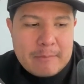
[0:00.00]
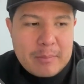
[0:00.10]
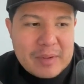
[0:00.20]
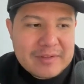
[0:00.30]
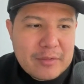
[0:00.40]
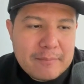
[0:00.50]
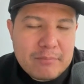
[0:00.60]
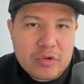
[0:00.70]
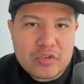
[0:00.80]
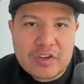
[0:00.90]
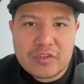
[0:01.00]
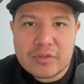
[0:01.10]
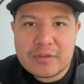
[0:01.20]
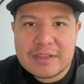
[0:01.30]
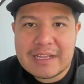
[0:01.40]
va a pasar un
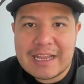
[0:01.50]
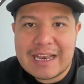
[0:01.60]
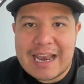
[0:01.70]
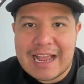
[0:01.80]
proceso en